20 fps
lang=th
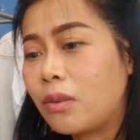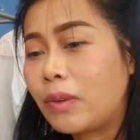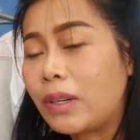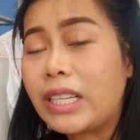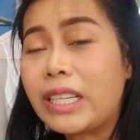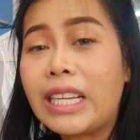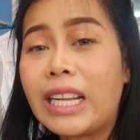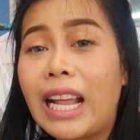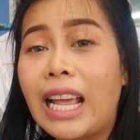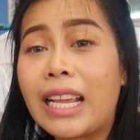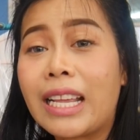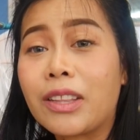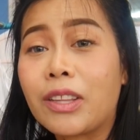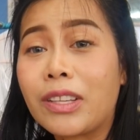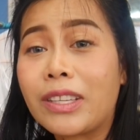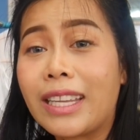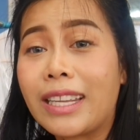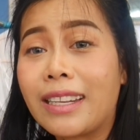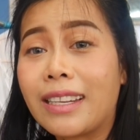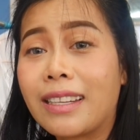วันนี้กินอะไรต
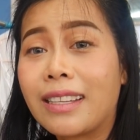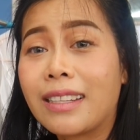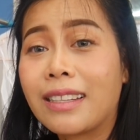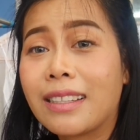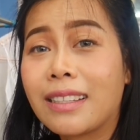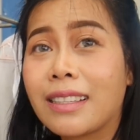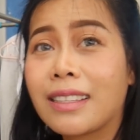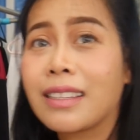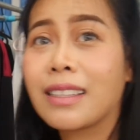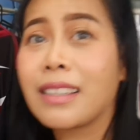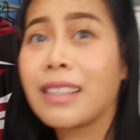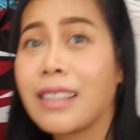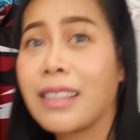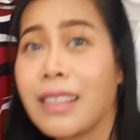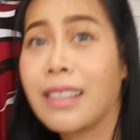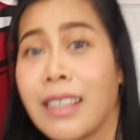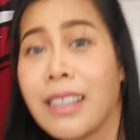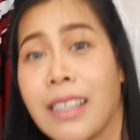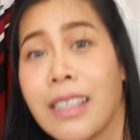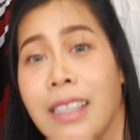อนเย็นมาลาปะ
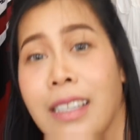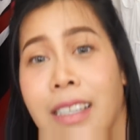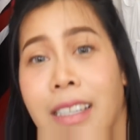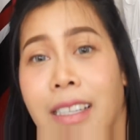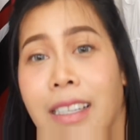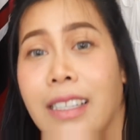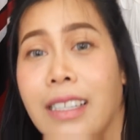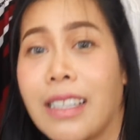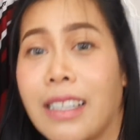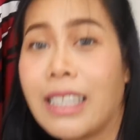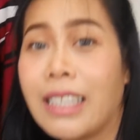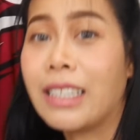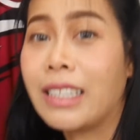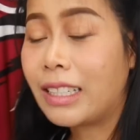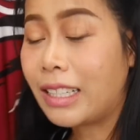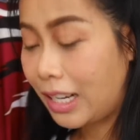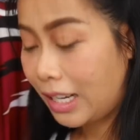เออ